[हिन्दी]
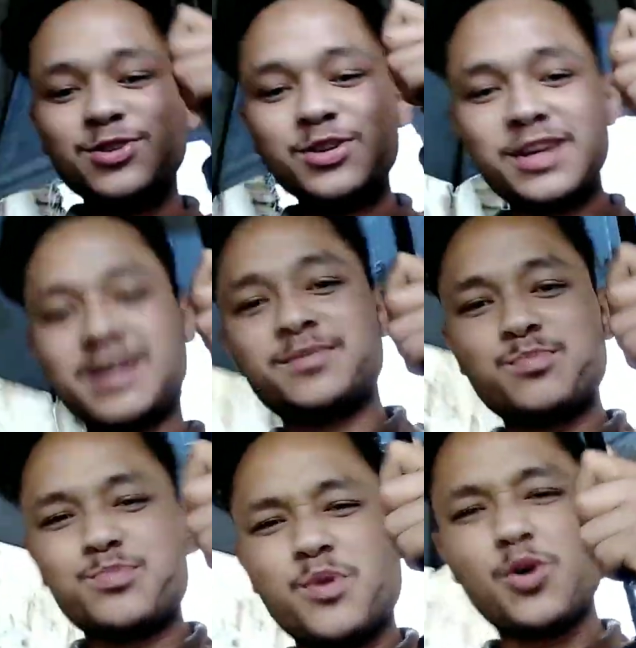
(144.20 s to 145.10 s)
जो कि
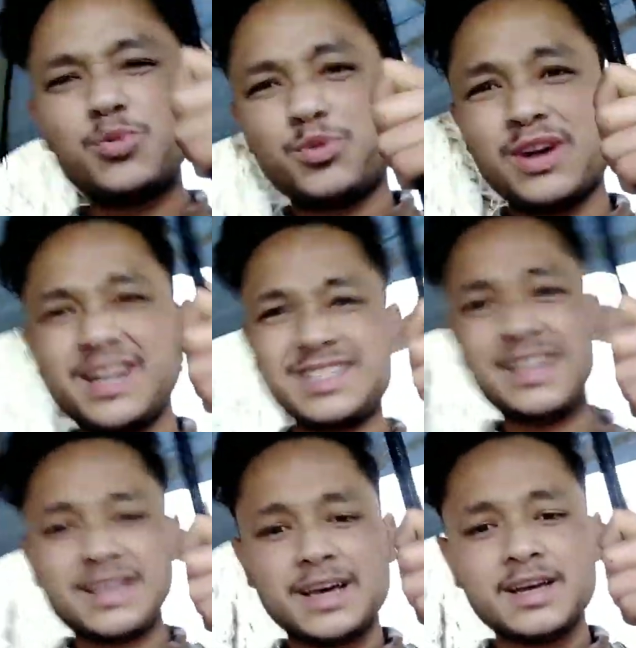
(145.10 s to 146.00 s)
बहुत पुराना
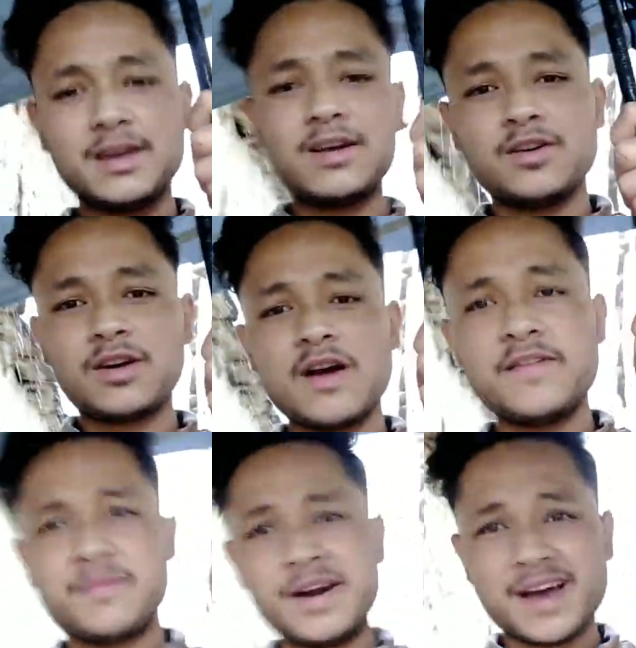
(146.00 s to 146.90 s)
छाता है और
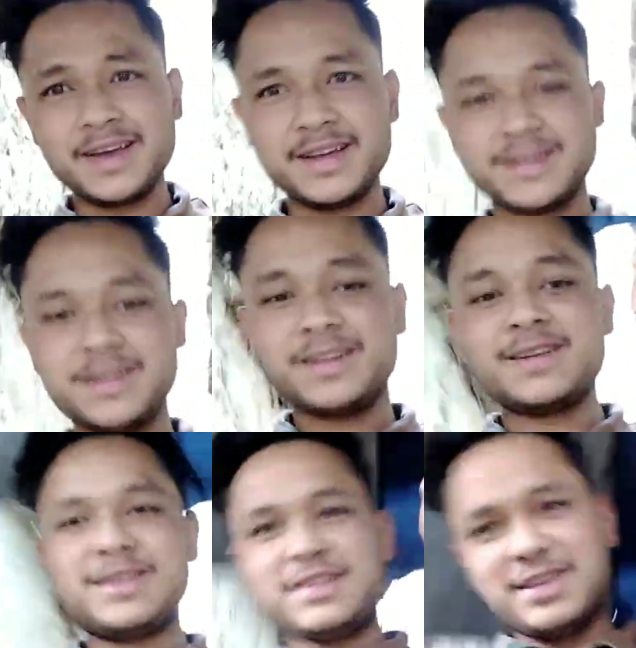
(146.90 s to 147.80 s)
काफ़ी बड़ा है
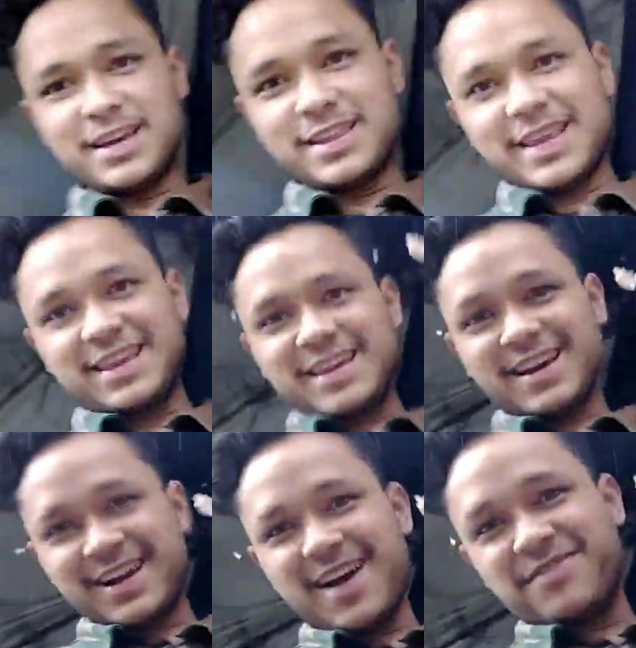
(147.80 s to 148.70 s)
ये
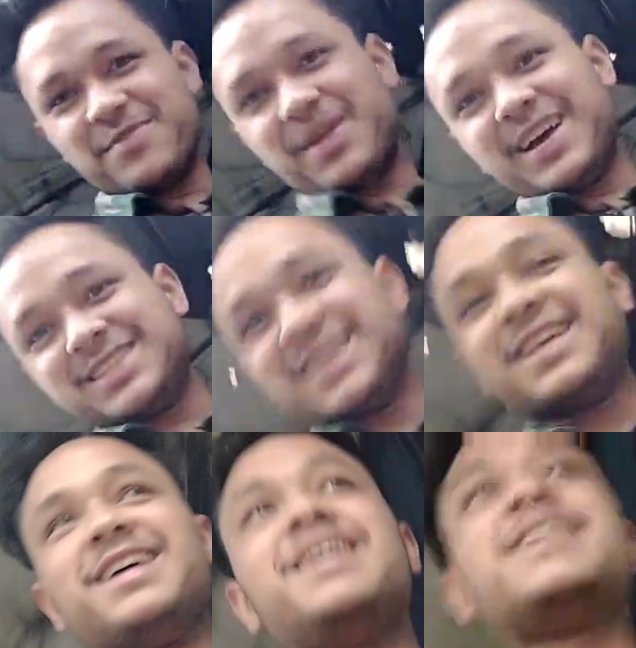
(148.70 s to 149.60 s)
देखिए काफ़ी बड़ा छाता है